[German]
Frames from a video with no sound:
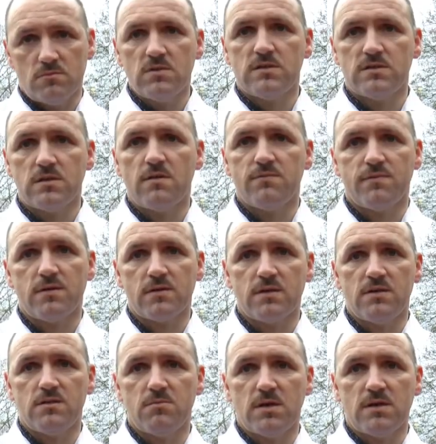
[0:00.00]
ist einfach
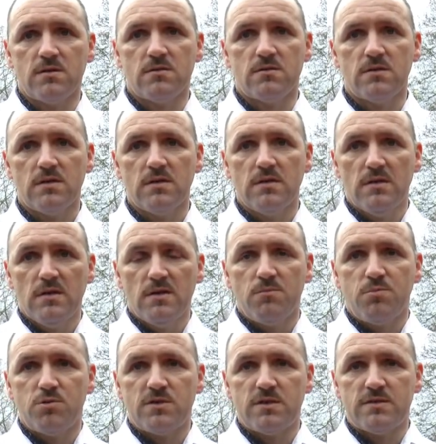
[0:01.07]
jede Menge
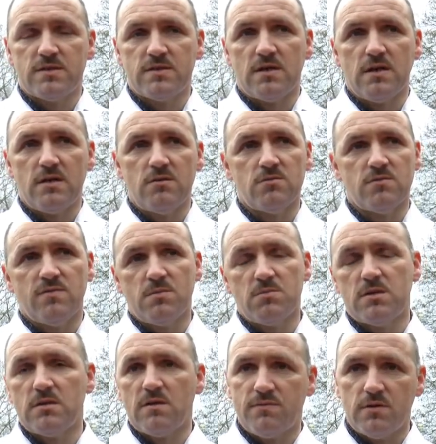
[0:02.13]
Potenzial und wenn
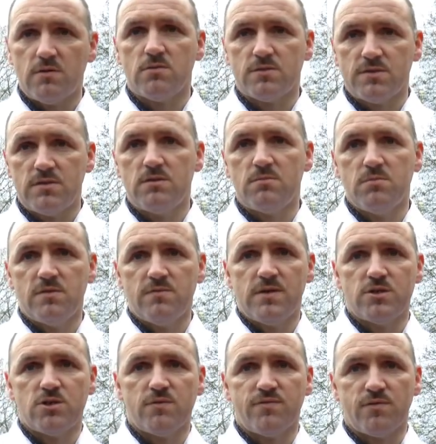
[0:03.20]
man einfach auch sieht, mit
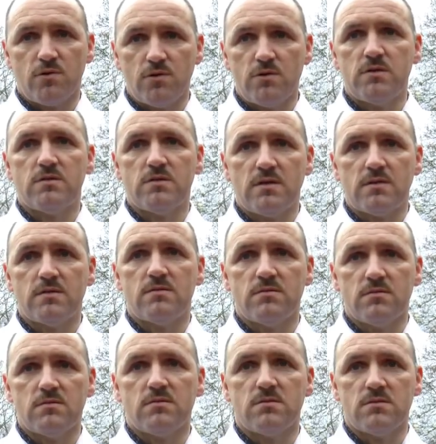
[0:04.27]
welcher Freude
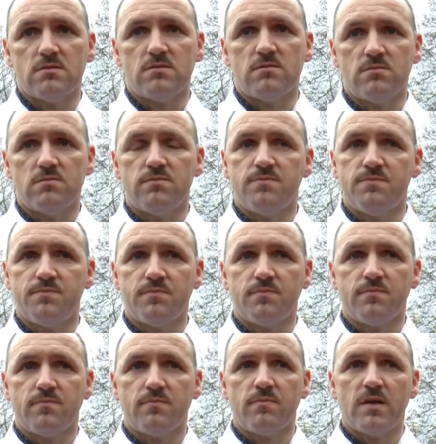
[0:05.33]
dann
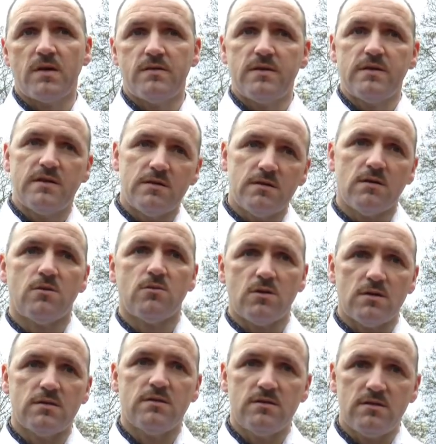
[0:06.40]
äh, die Kinder auch
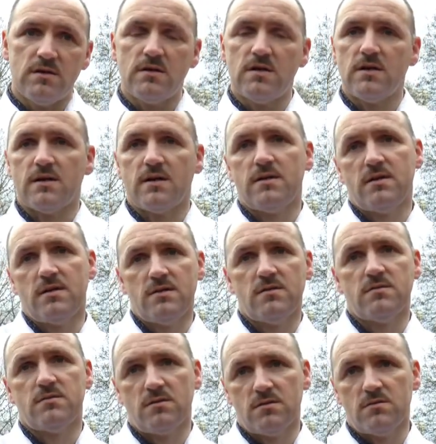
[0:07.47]
an die Dinge herangehen,
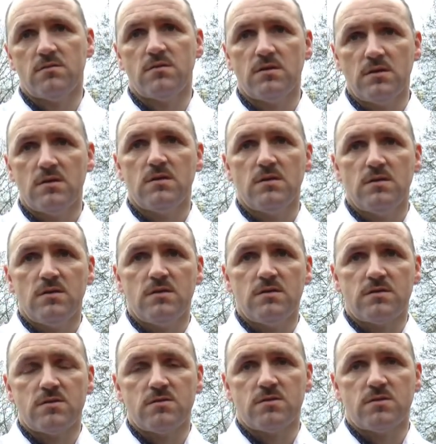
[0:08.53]
dann
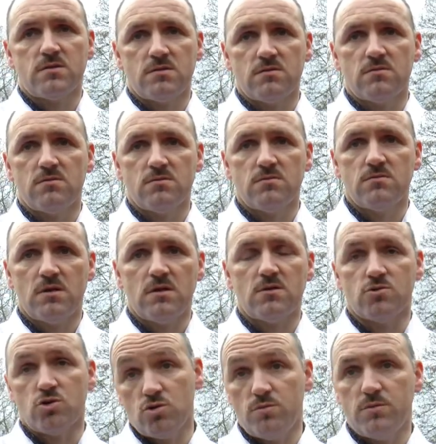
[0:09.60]
ist das ja,
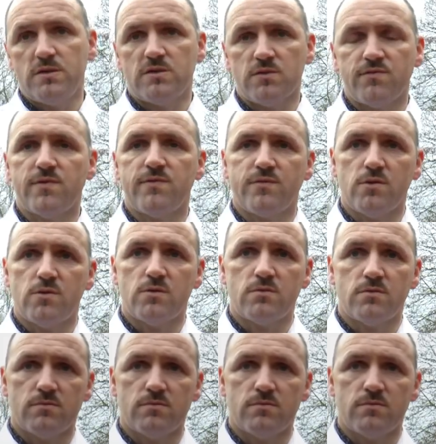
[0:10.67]
schön mitzuverfolgen.